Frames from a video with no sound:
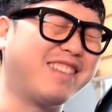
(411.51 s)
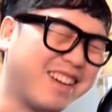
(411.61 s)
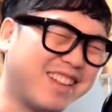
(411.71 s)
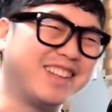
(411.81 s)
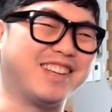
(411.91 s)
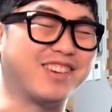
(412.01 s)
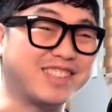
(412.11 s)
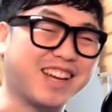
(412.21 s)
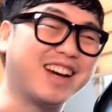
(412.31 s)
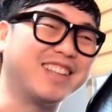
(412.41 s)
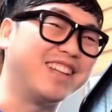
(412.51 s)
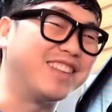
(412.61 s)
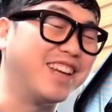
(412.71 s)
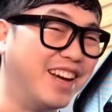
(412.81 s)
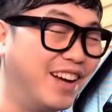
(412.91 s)
생산이 이렇게 차이가
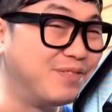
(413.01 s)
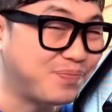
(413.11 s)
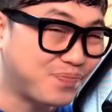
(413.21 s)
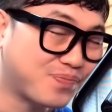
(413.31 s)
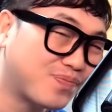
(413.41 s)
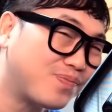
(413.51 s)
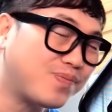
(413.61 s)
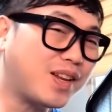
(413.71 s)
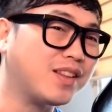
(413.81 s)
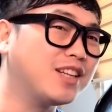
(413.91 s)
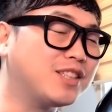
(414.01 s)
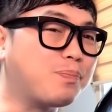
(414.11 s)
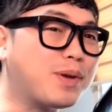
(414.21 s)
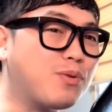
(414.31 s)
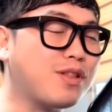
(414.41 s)
나는데, 근데 지금
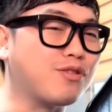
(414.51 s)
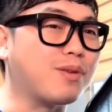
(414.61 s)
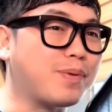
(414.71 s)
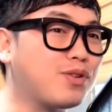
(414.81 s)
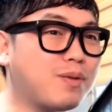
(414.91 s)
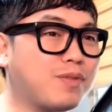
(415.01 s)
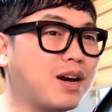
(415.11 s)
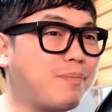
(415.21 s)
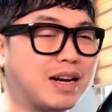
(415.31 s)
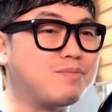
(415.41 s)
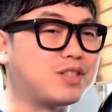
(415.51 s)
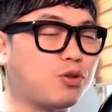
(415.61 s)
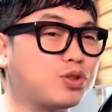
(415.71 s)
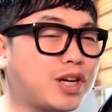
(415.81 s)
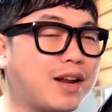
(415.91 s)
피곤해서 그래. 피곤하면 내가 발음이
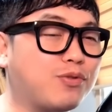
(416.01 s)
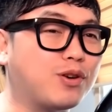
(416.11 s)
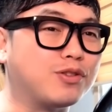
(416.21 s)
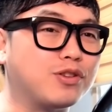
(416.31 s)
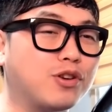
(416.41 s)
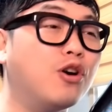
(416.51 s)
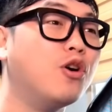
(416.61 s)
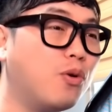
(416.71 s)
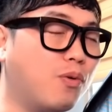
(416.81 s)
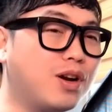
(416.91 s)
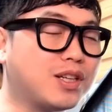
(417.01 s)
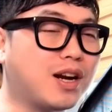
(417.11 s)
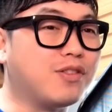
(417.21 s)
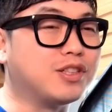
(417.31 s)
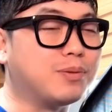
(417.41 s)
더 잘 안 되거든요. 원래 잘
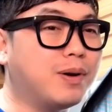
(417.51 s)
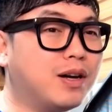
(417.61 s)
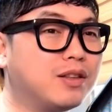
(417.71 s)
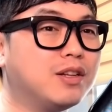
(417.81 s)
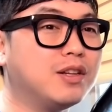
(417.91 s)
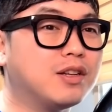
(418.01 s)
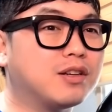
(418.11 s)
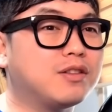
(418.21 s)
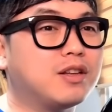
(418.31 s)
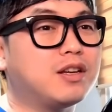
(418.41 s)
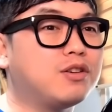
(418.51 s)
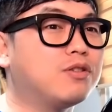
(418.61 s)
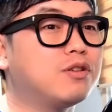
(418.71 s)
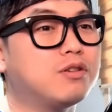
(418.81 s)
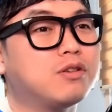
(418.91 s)
안 되지만. 근데
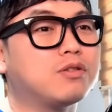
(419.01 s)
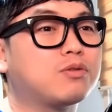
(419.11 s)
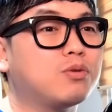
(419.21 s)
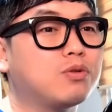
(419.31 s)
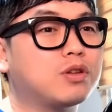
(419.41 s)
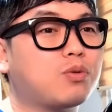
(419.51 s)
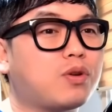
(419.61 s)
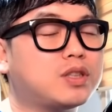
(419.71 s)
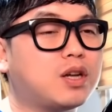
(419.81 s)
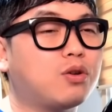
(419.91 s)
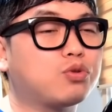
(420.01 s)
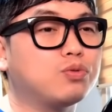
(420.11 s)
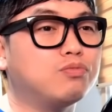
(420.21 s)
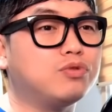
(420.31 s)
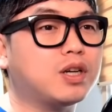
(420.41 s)
이것도 똑같이 한 것도
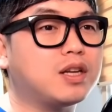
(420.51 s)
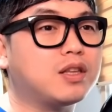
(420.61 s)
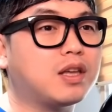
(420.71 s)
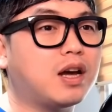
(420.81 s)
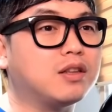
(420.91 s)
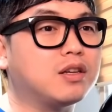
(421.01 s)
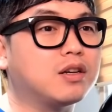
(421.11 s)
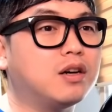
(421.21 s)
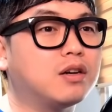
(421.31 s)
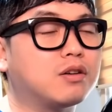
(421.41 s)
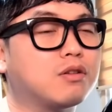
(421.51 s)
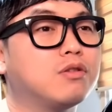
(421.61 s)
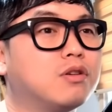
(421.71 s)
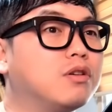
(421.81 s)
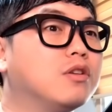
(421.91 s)
좀 문제가 있는 게 아닌가.
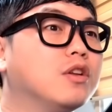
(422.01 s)
그래서